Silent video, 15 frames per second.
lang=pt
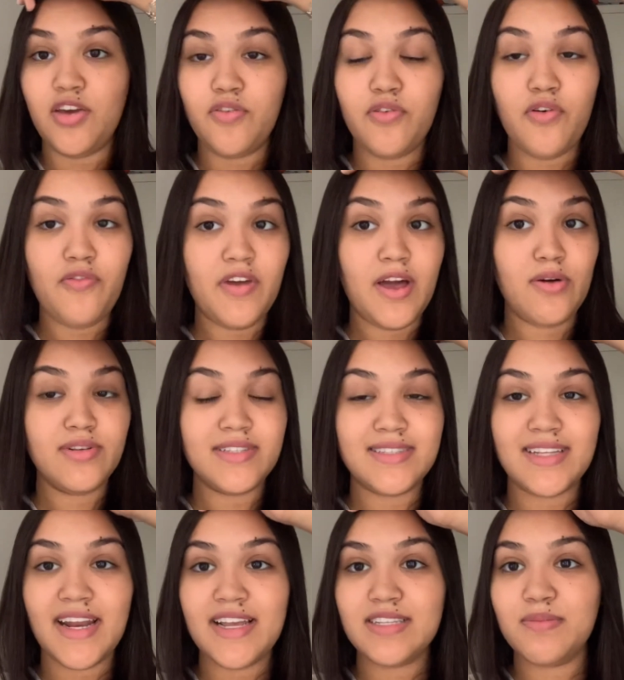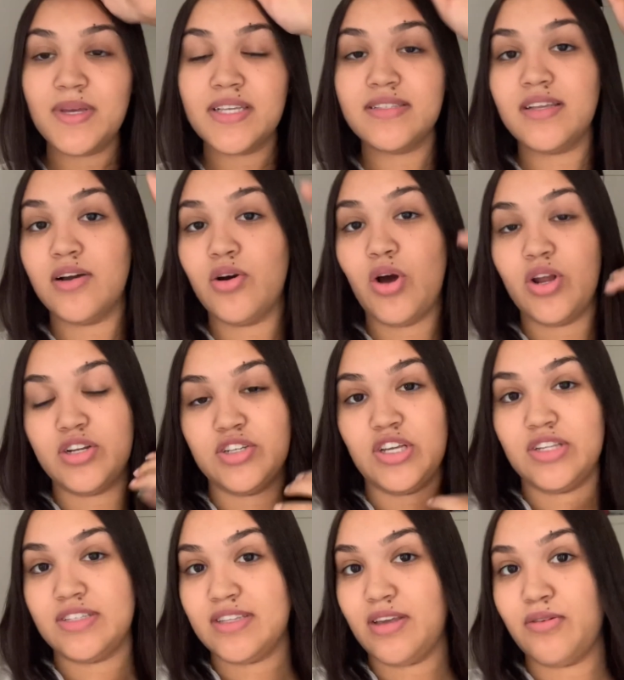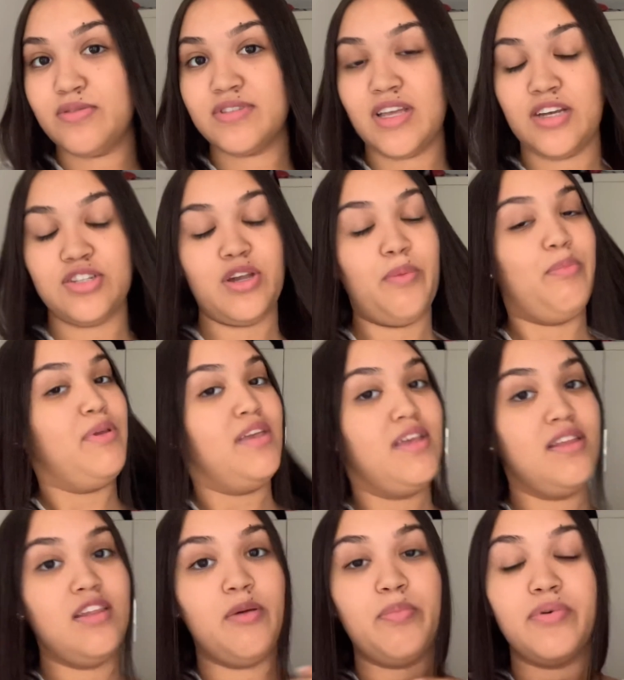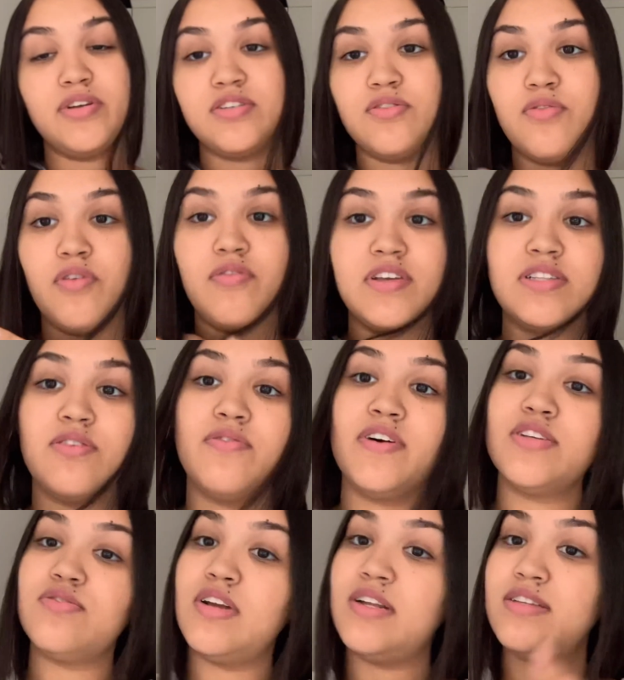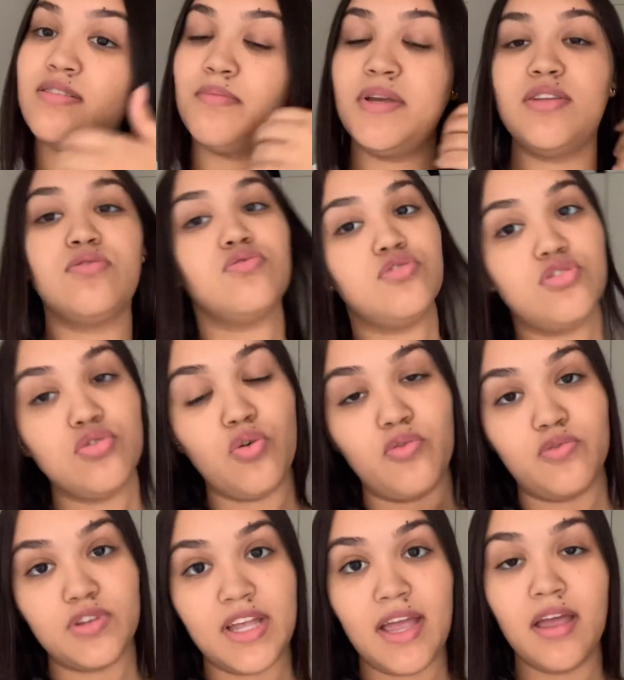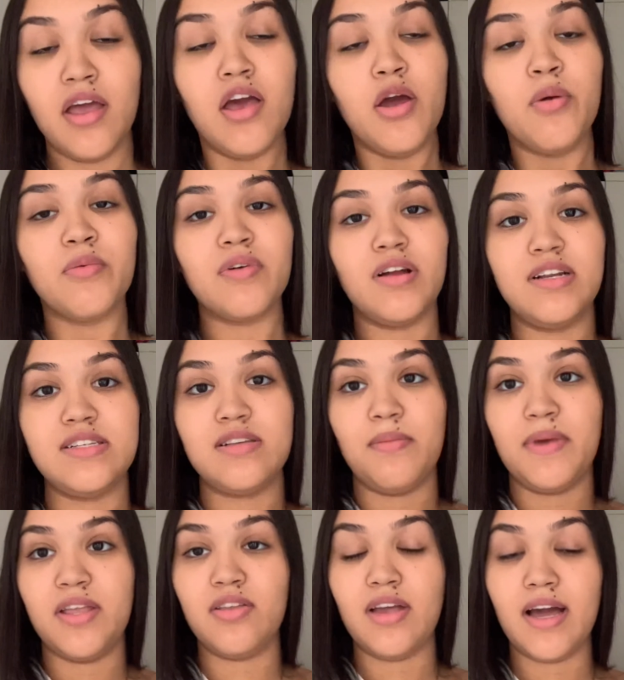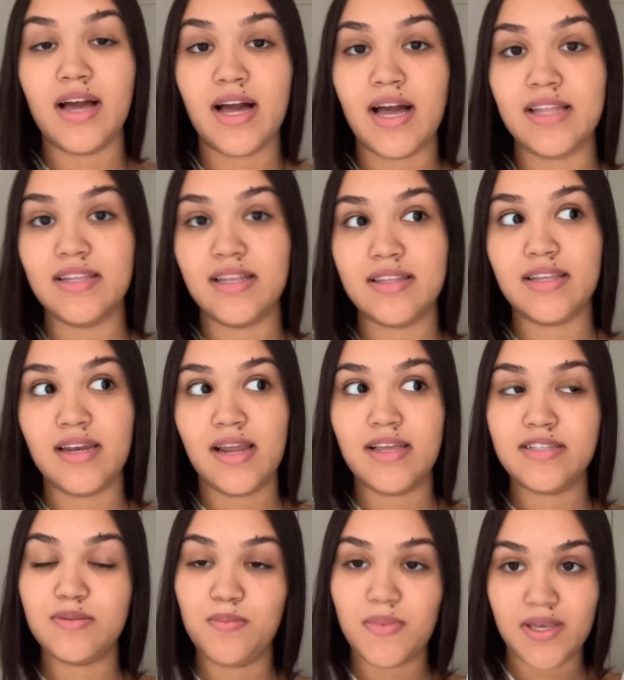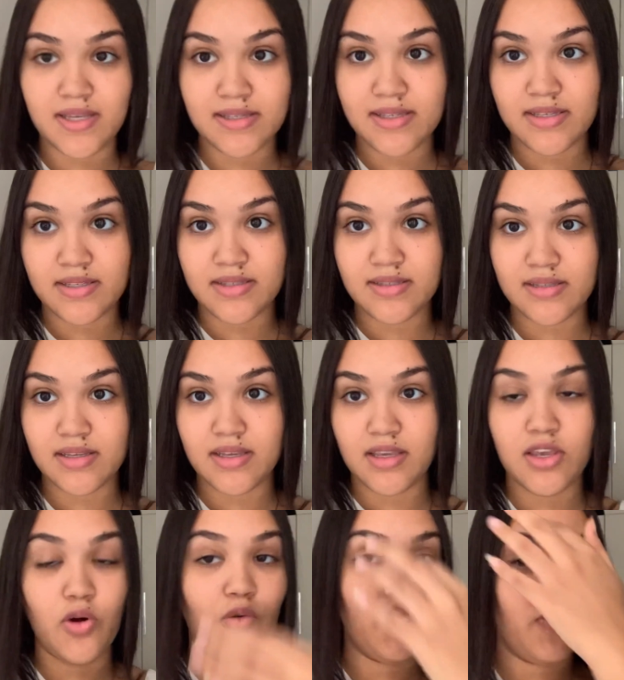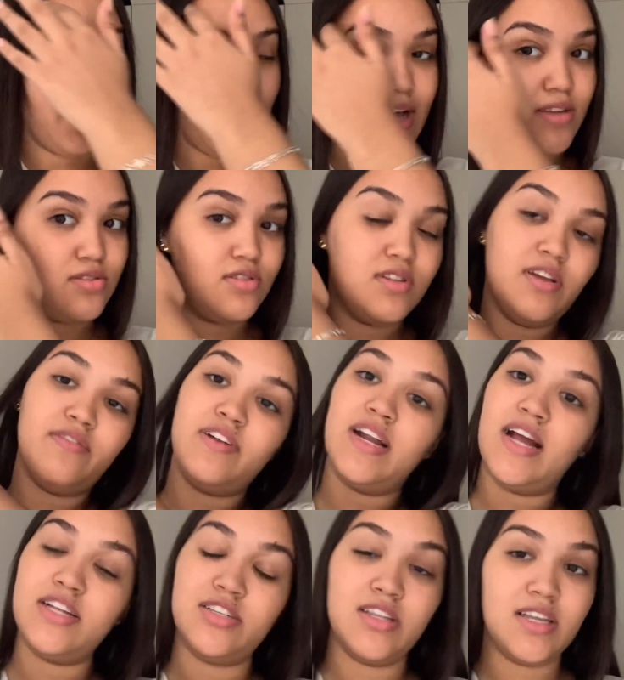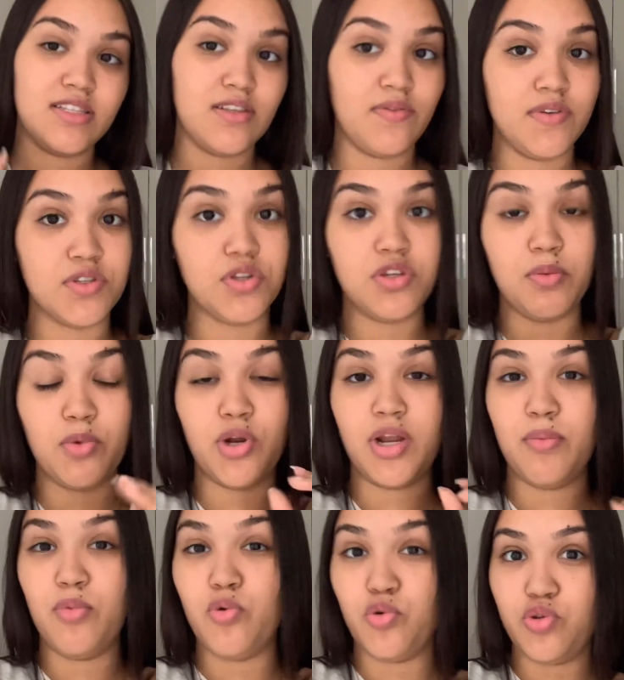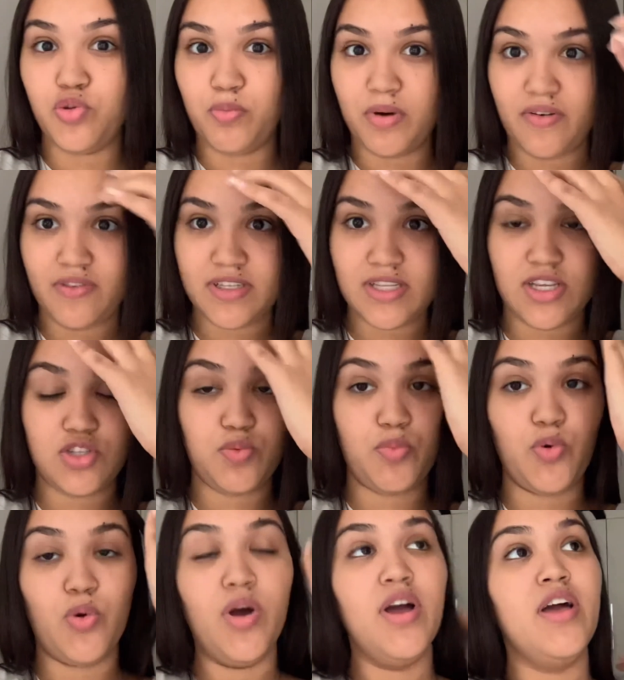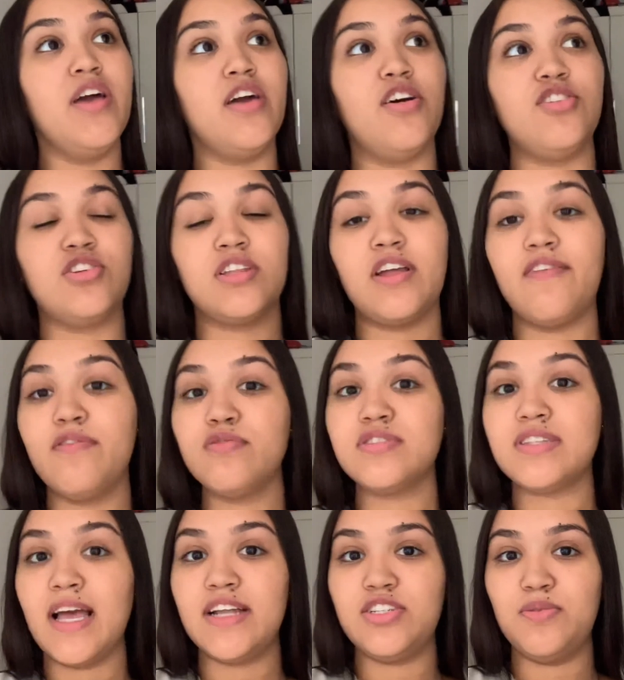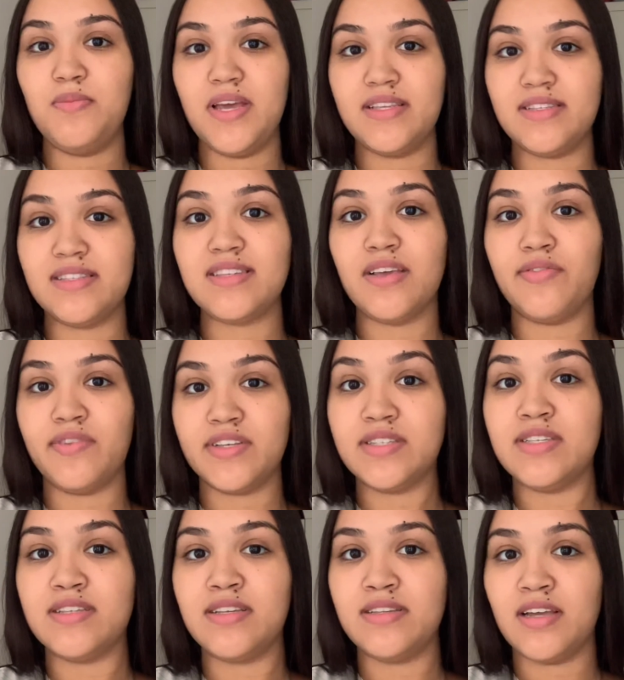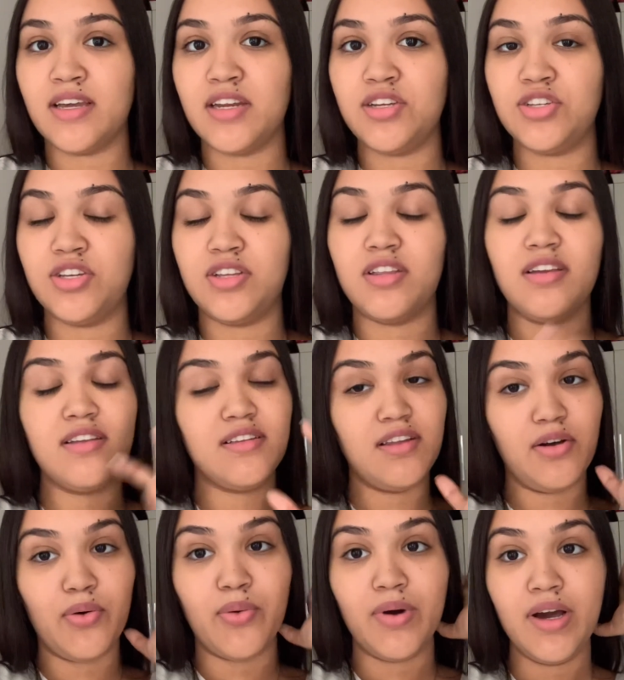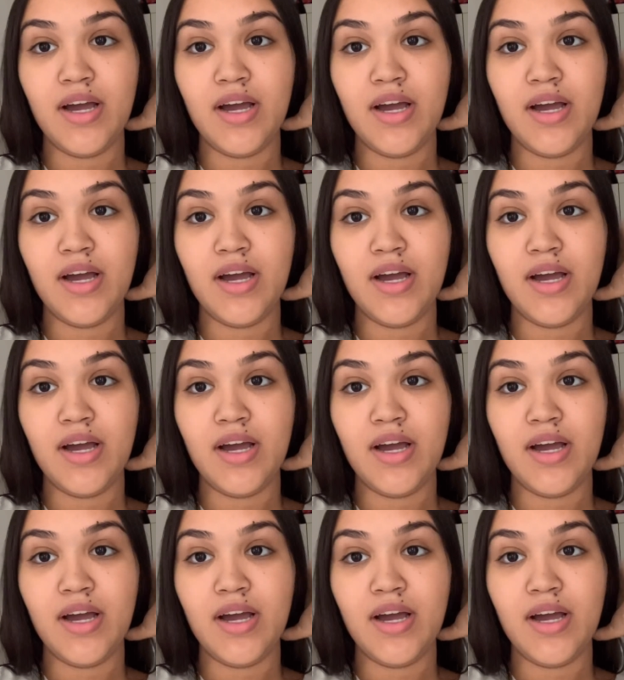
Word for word: eu vou ficar uns três meses agora, gente, sem usar chapinha. E depois eu vou ver se eu faço alisamento de novo, né? Porque alisamento é a cada três meses que eu faço. Na verdade, dessa vez eu demorei muito pra fazer, tipo, eu já tava uns sete meses sem fazer, vocês acreditam? Então...